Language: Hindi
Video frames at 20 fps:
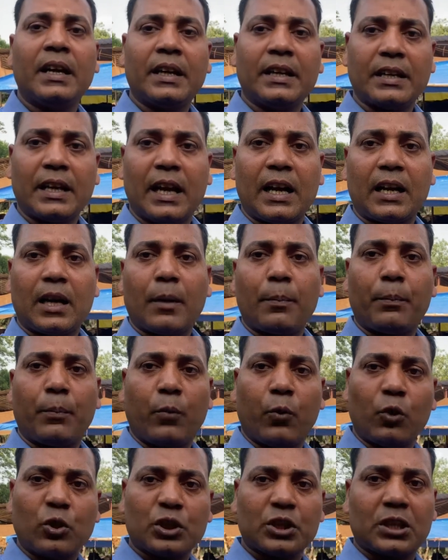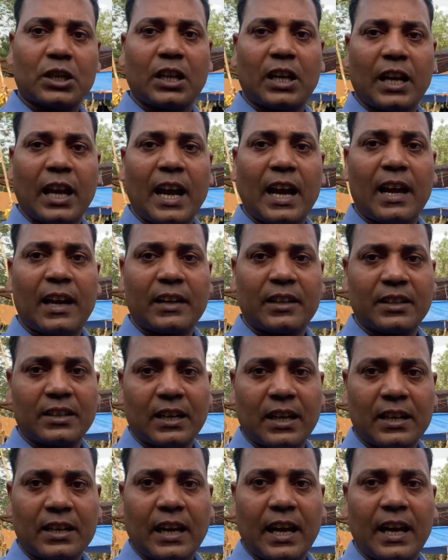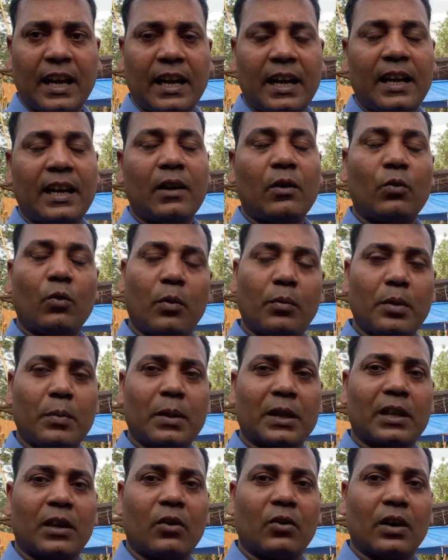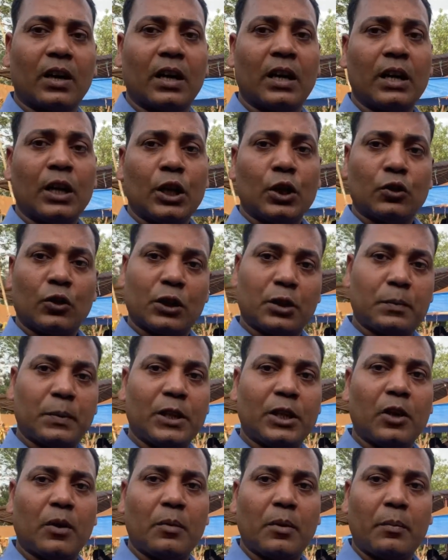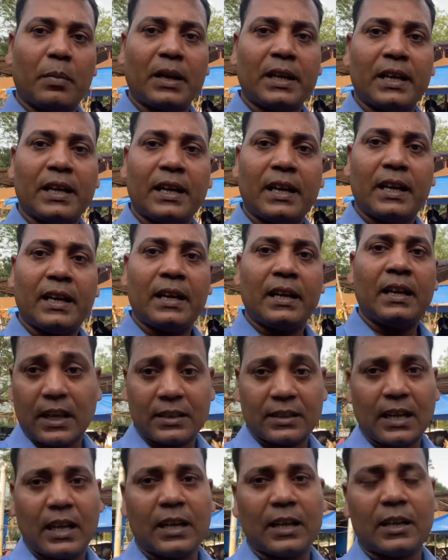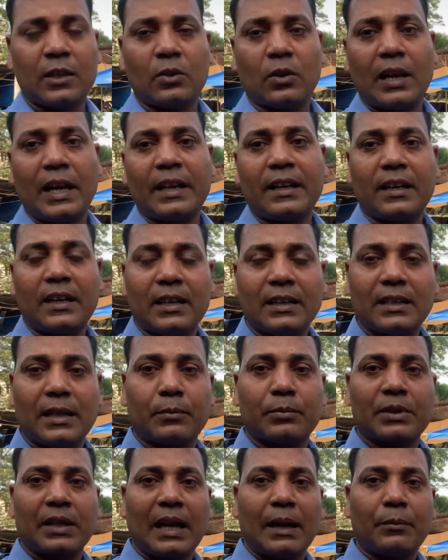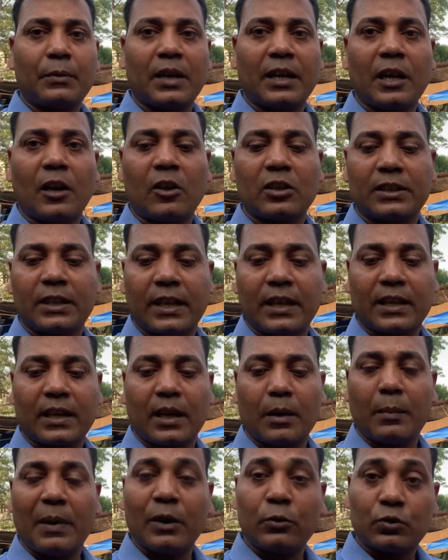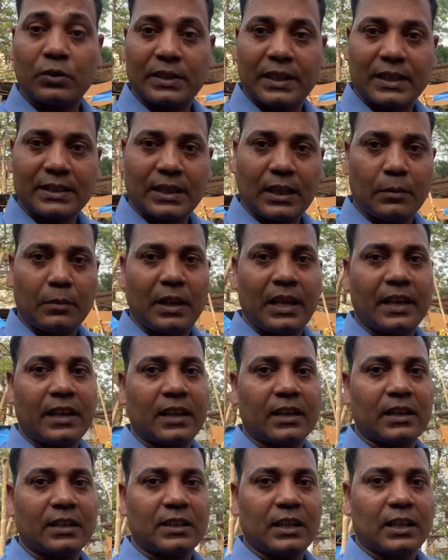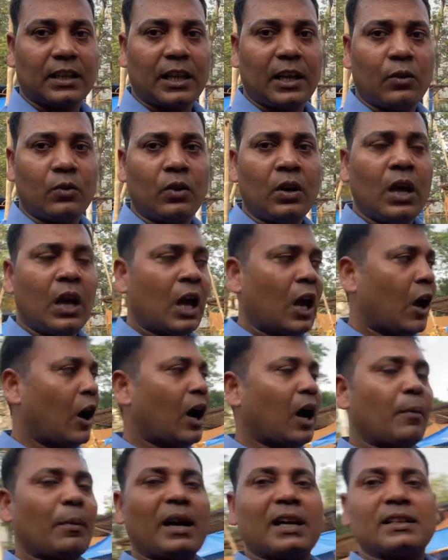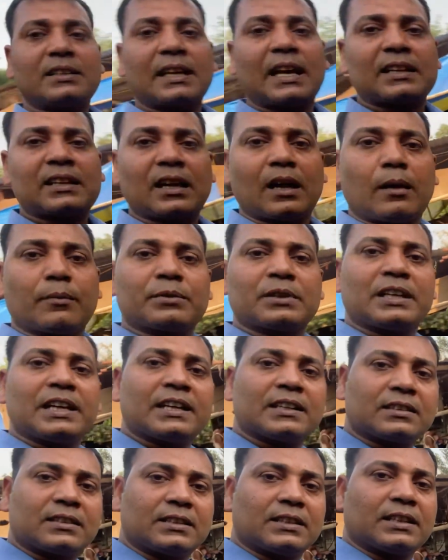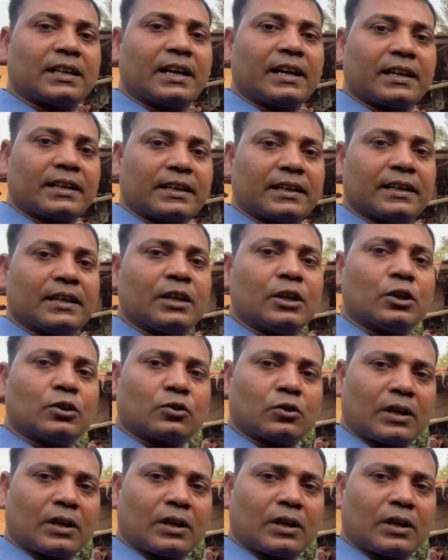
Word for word: यहाँ का पोस्ट क्या रिजल्ट आया है वो भी बताऊँगा इस वीडियो पे बने रहे हैं अच्छा लगे तो लाइक करें सब्सक्राइब करें और शेयर करें मैं उस सेक्शन में लेकर के चलता हूँ और हमारे साथ अवधेश जी रहेंगे जो